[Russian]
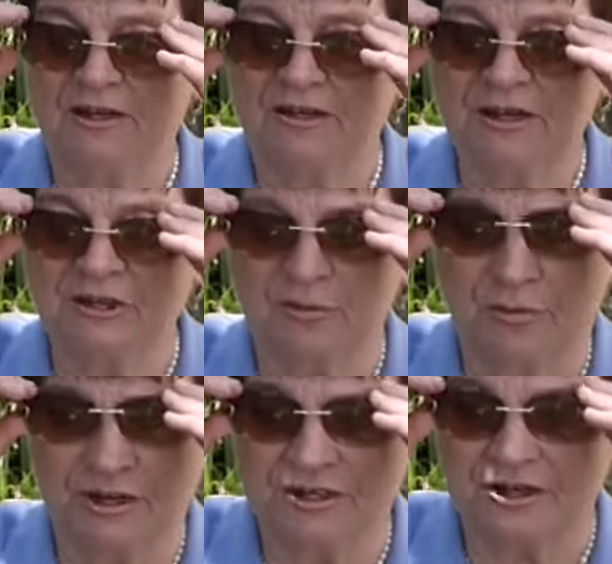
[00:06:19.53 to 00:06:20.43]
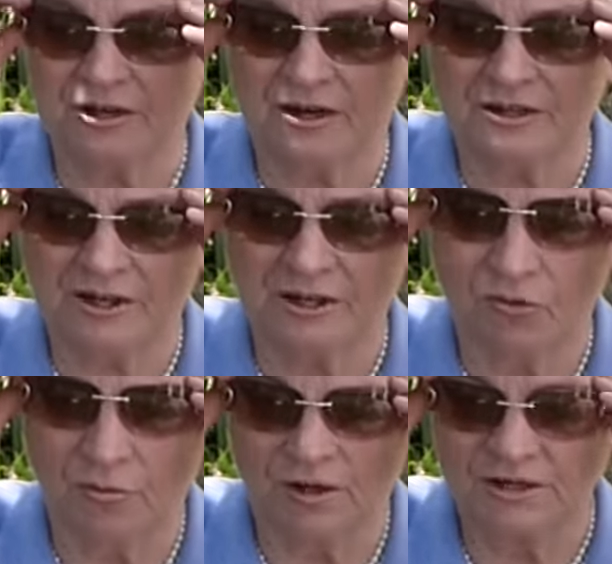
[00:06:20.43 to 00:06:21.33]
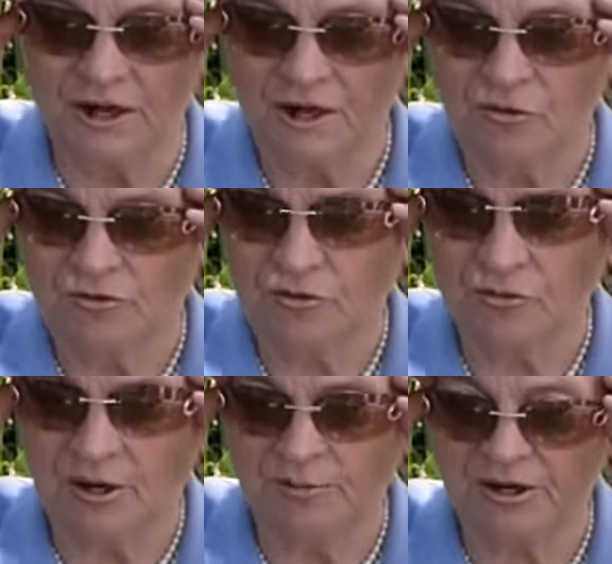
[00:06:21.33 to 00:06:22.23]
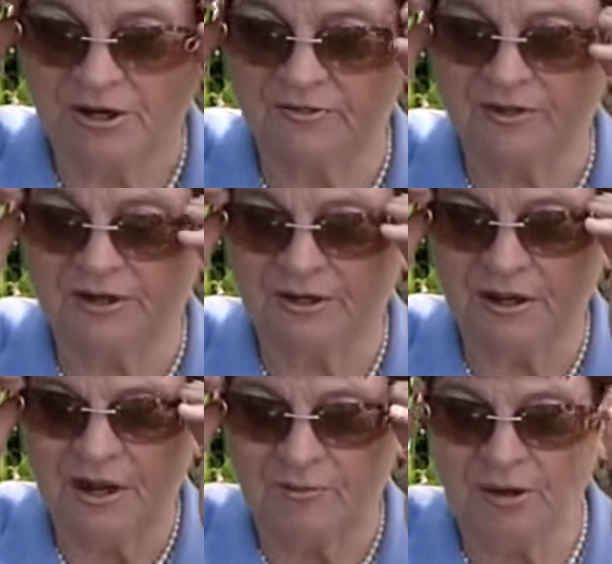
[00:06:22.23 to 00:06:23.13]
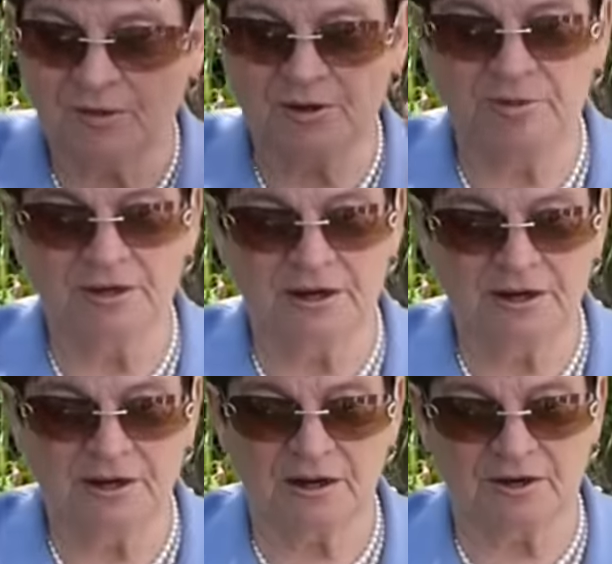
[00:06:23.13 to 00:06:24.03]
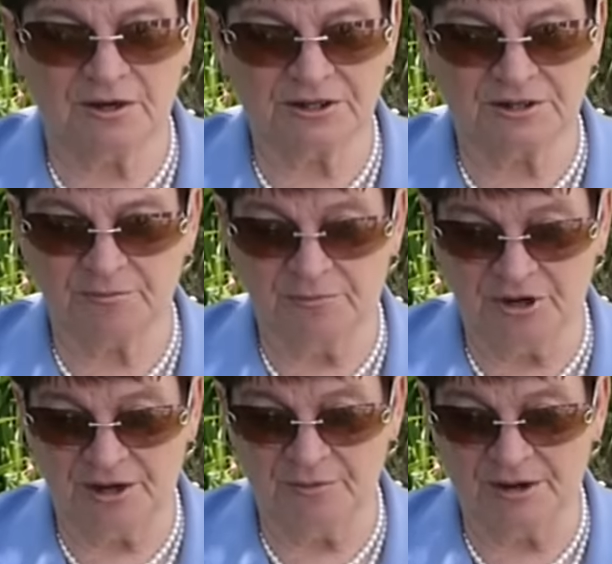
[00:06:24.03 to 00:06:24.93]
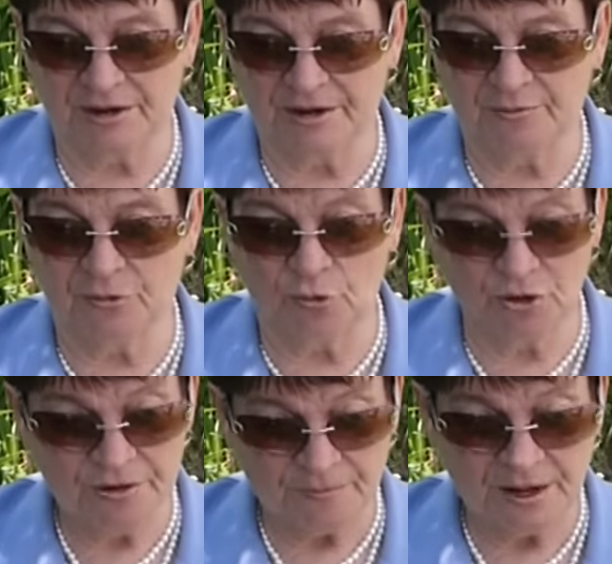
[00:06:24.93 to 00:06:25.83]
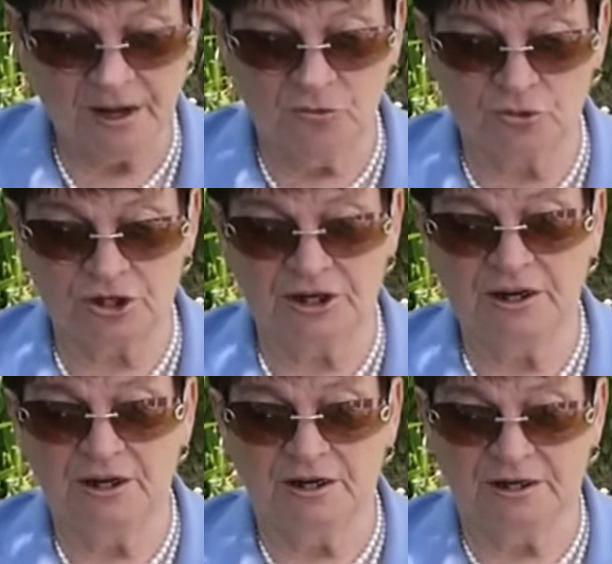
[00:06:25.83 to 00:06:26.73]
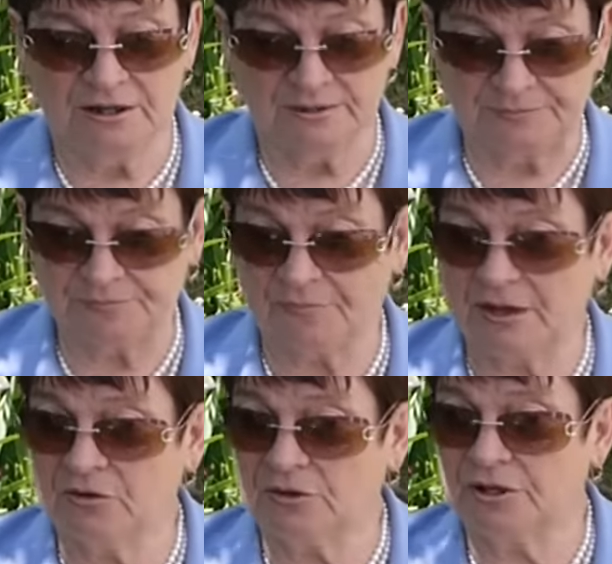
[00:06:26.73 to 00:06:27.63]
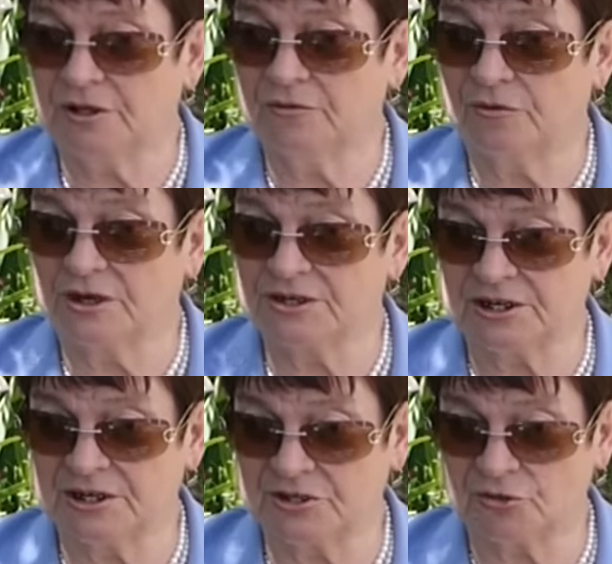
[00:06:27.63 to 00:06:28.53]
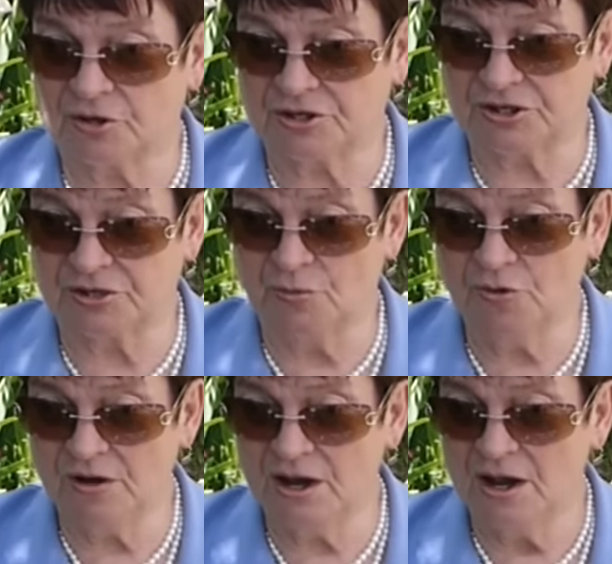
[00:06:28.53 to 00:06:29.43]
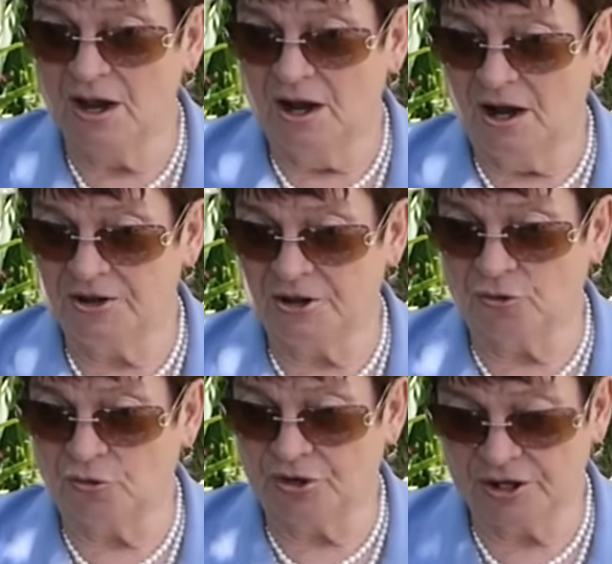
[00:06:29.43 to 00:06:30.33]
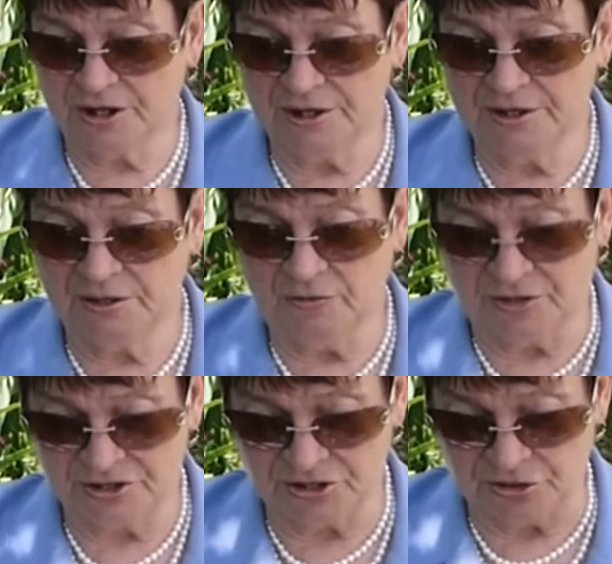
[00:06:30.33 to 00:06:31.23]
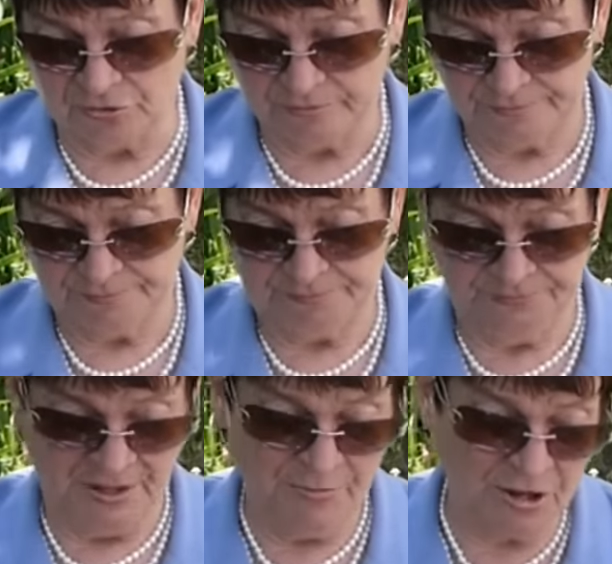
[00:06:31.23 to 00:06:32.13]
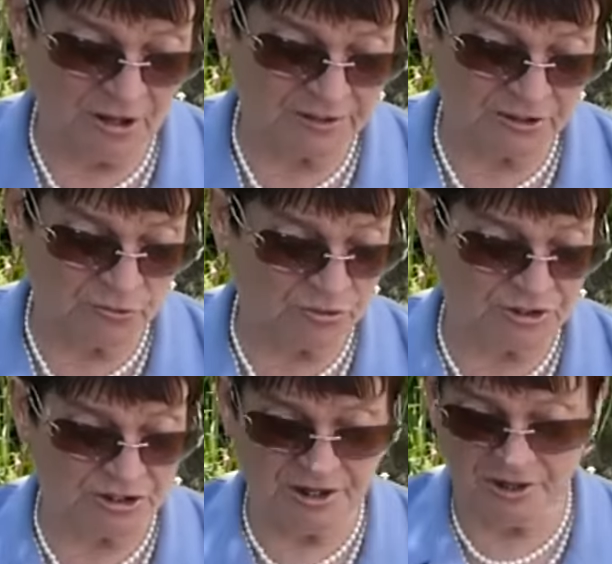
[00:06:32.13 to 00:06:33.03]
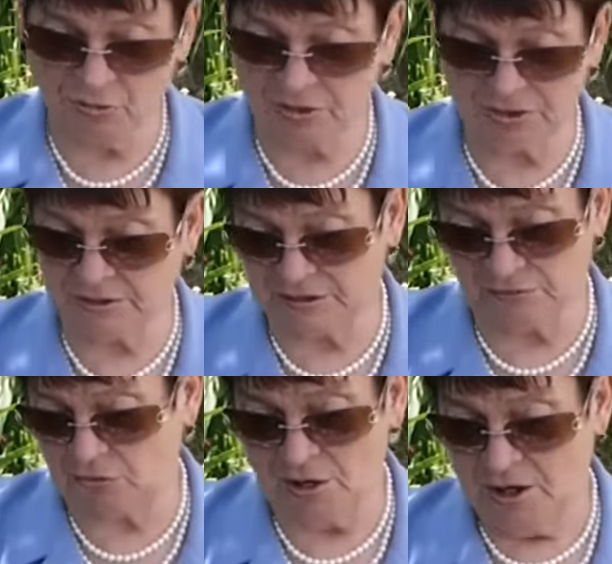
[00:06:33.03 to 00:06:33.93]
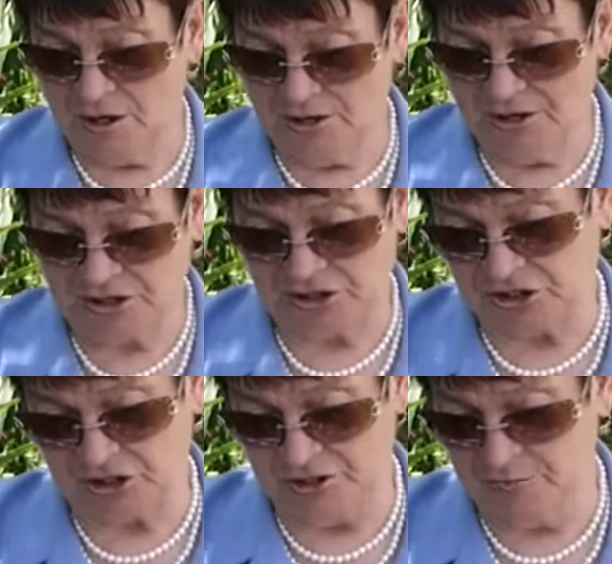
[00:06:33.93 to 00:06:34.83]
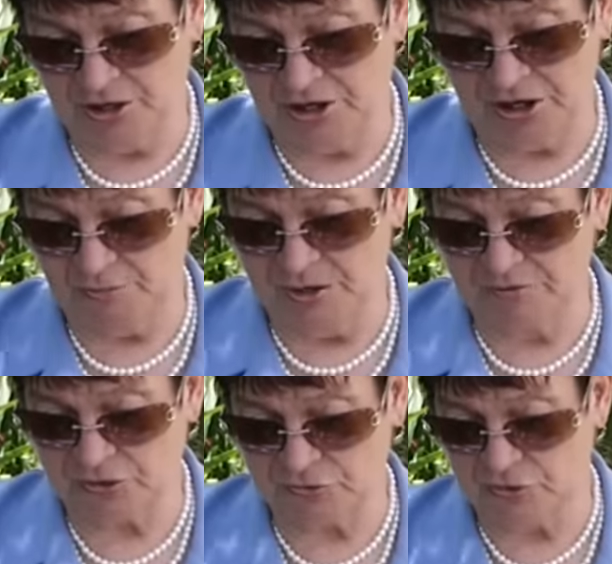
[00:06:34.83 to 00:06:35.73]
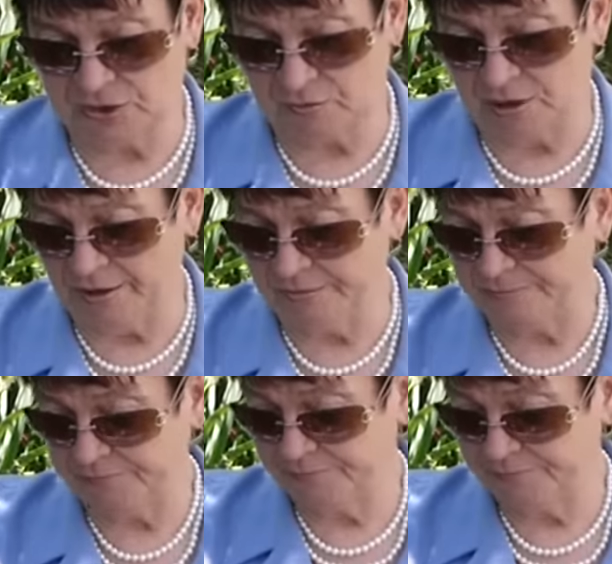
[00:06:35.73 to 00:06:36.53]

Тогда еще была Сталинградская область. Он все мамке говорит. Мамка была как раз беременная мной уже, это вот, и в конце 47-го они уехали в Россию. А мы как-то тут сильно голода того и не слышали. И были хлеба у нас, все нормально.